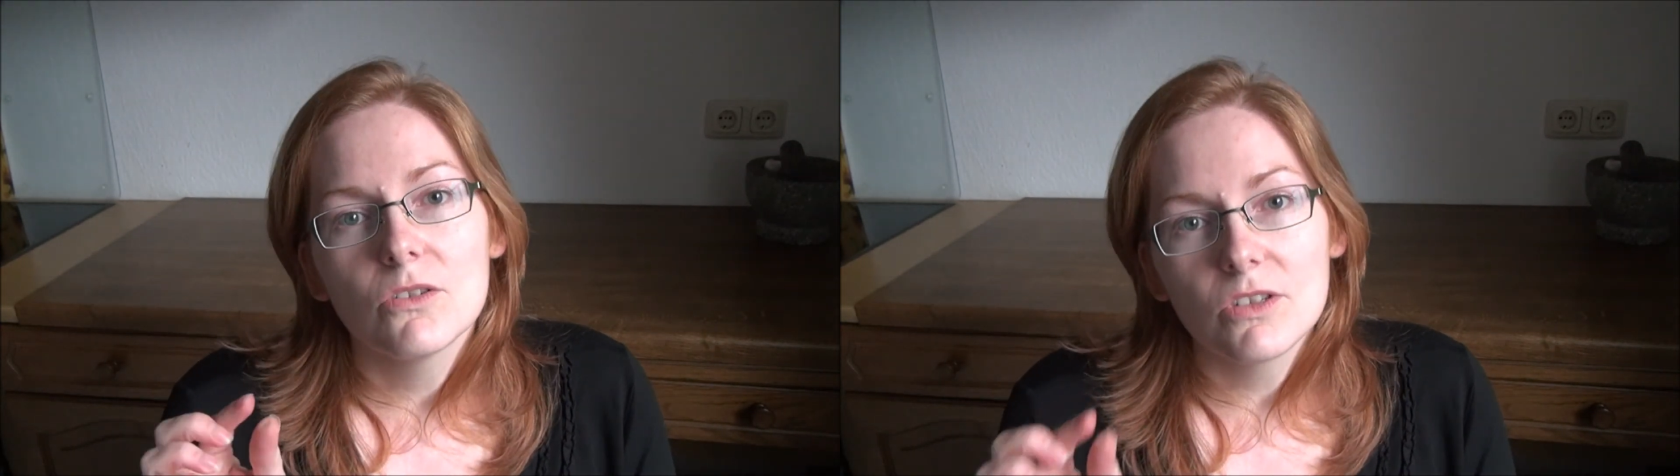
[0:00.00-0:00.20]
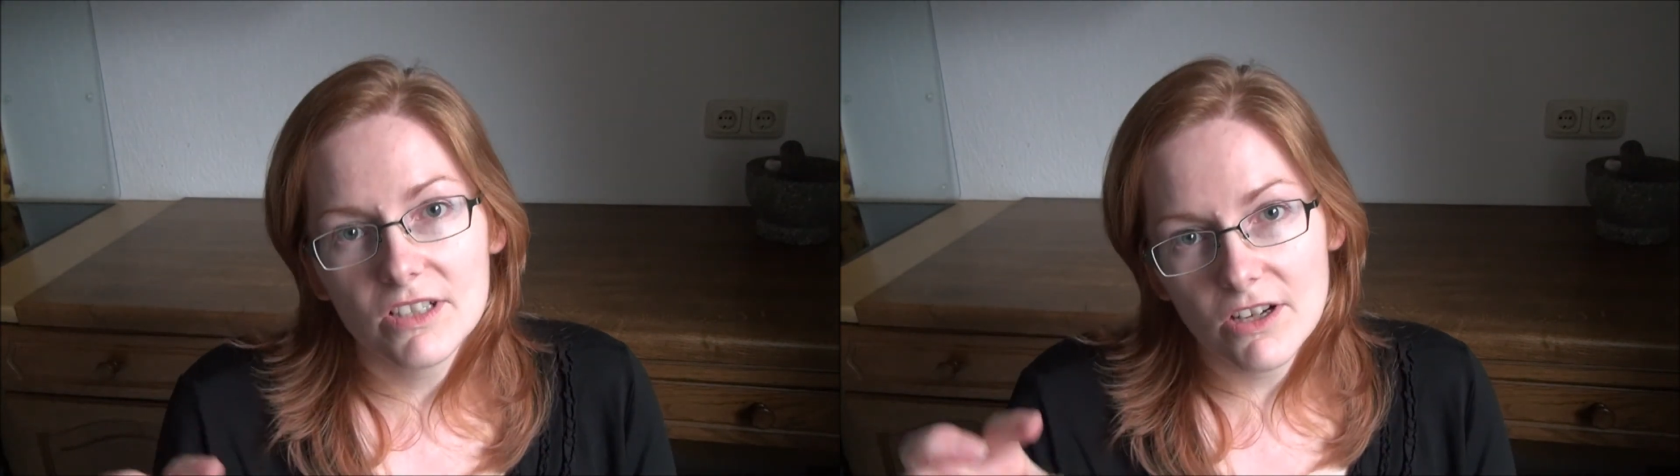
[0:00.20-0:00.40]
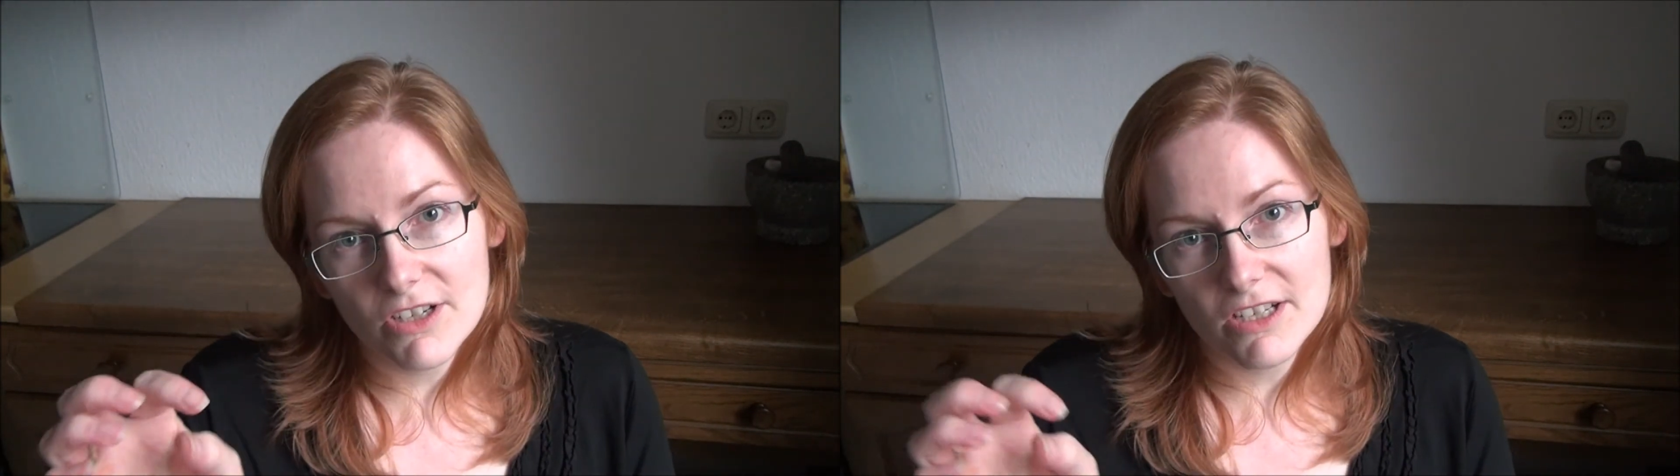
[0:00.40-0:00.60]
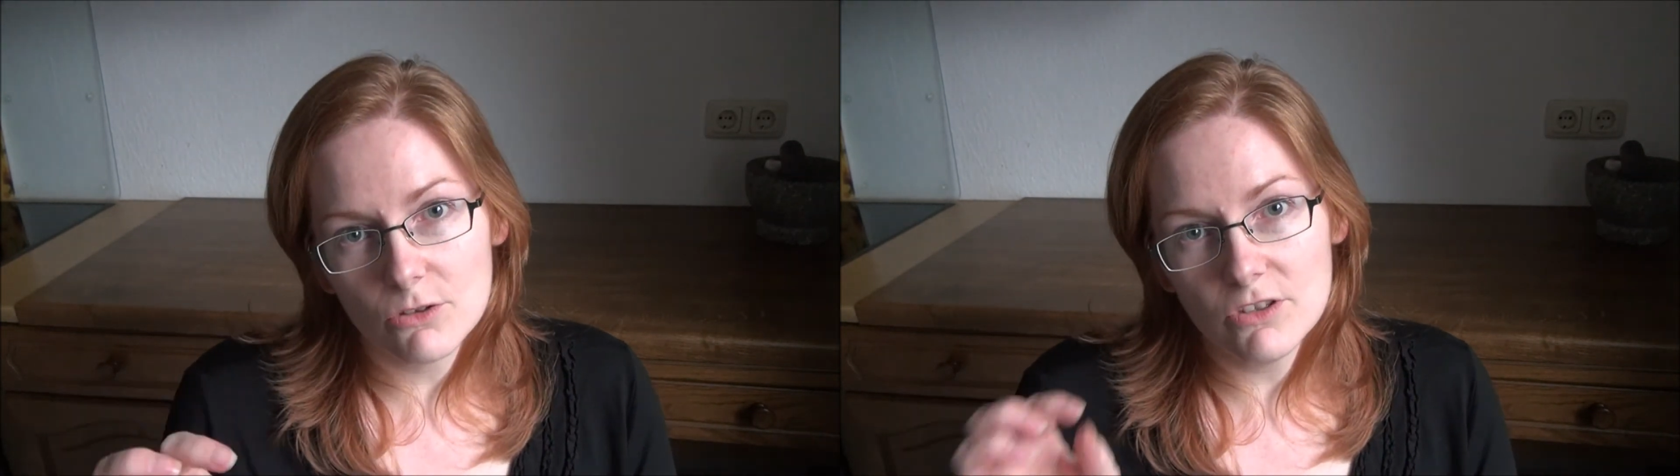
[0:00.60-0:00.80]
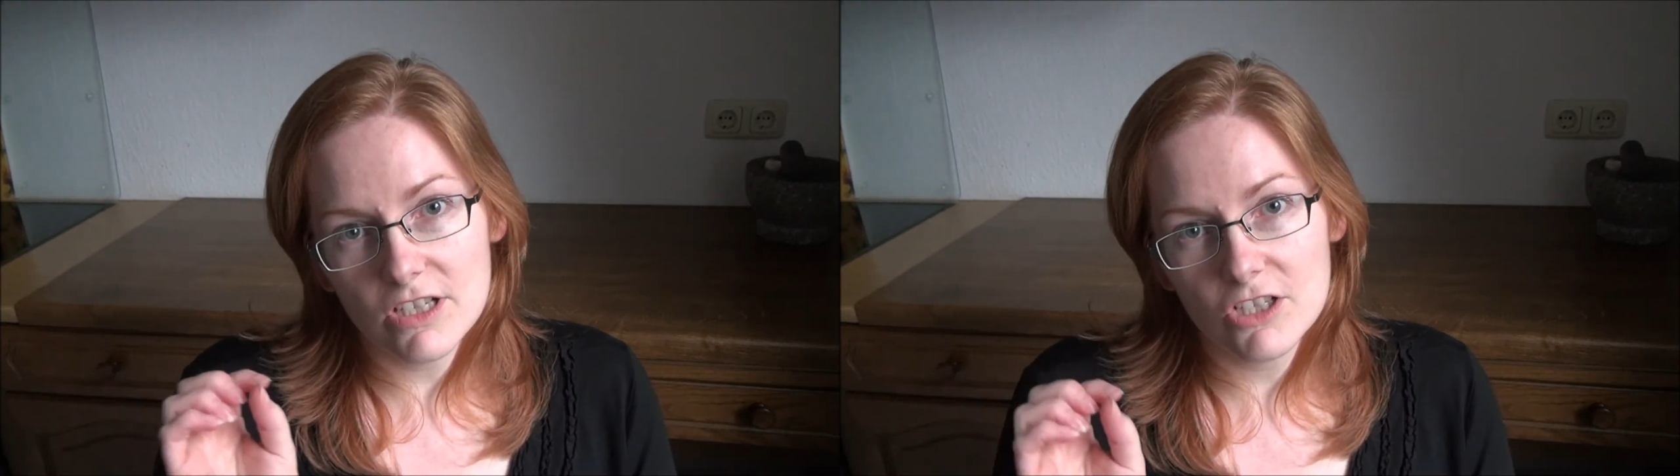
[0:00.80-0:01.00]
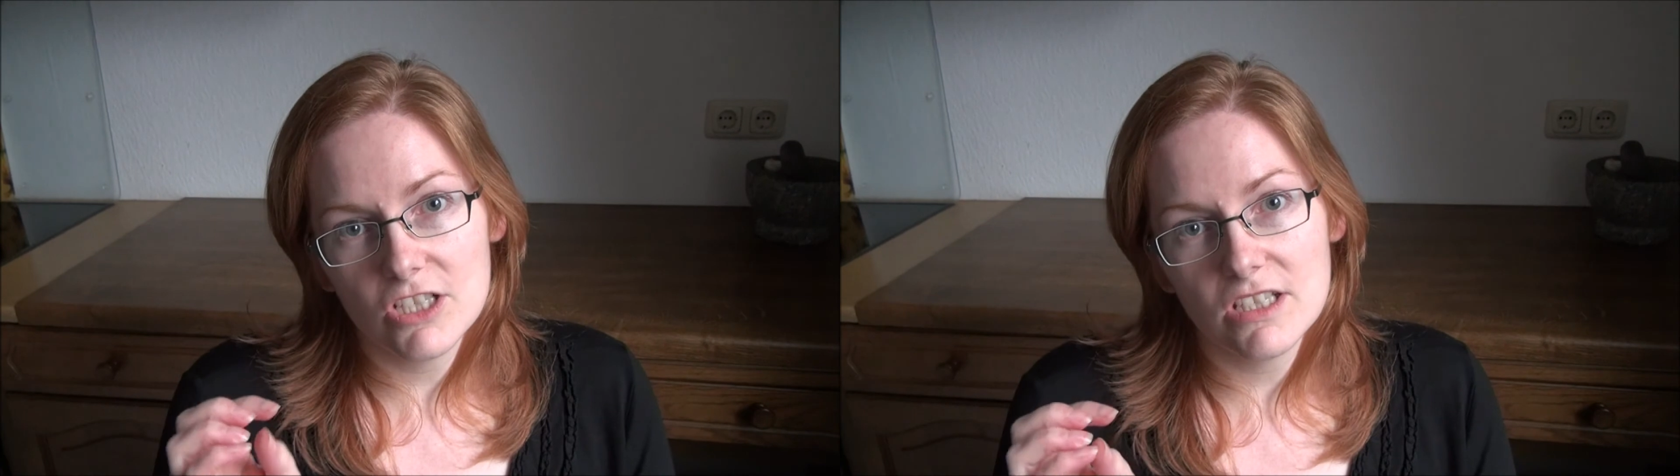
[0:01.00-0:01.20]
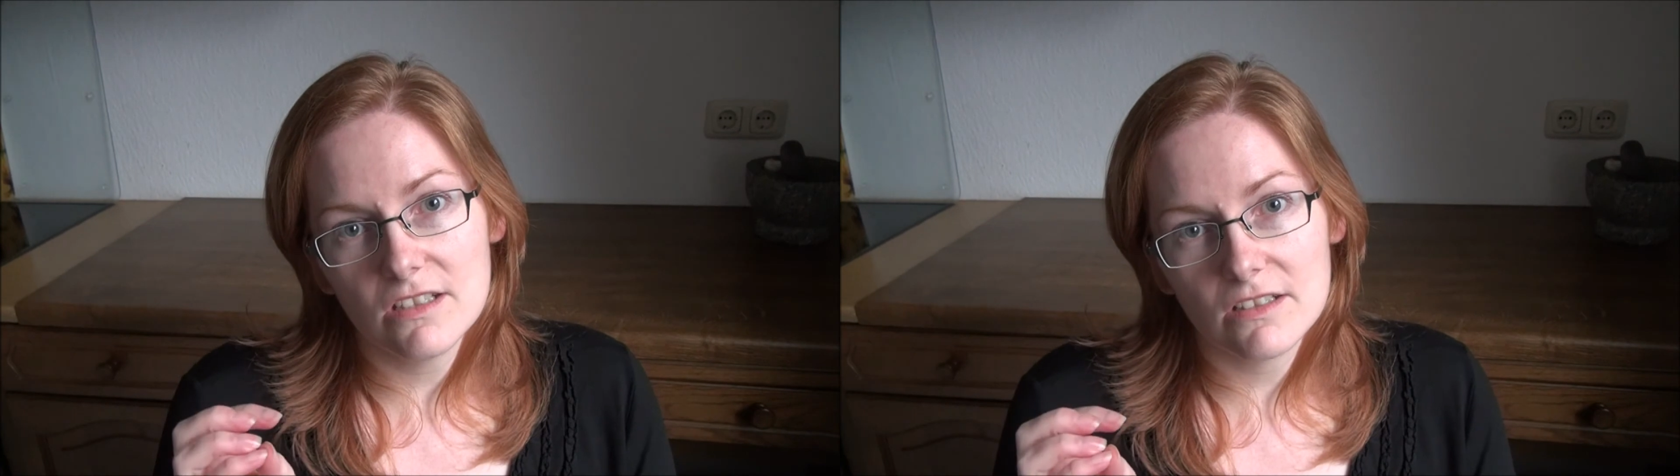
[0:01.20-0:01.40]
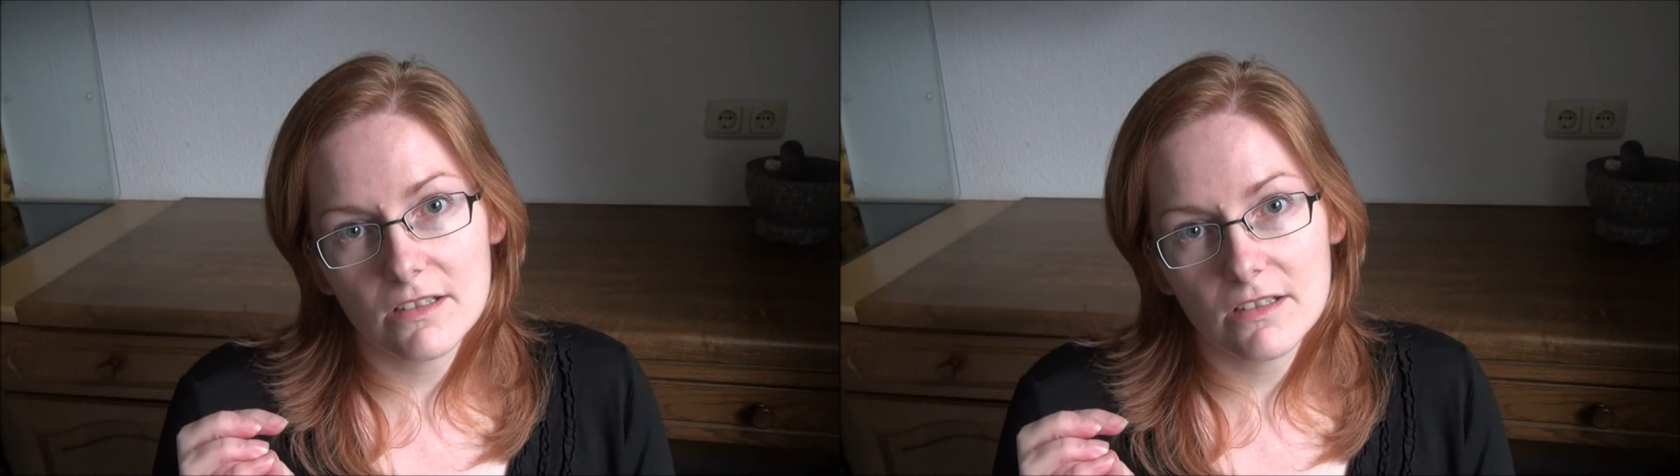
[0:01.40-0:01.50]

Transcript: Und genau darunter steht